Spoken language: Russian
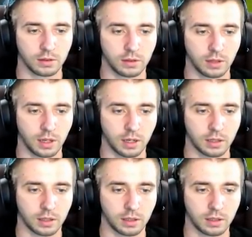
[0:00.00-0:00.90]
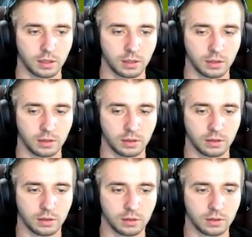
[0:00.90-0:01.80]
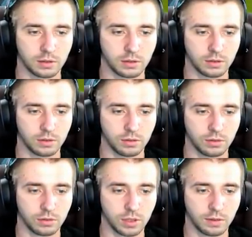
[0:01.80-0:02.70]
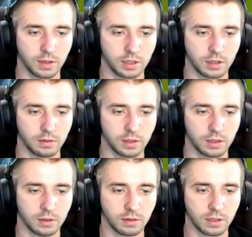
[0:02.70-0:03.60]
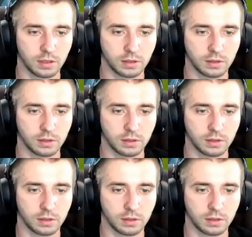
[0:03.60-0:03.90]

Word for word: Так. Ну, давай, давай, давай.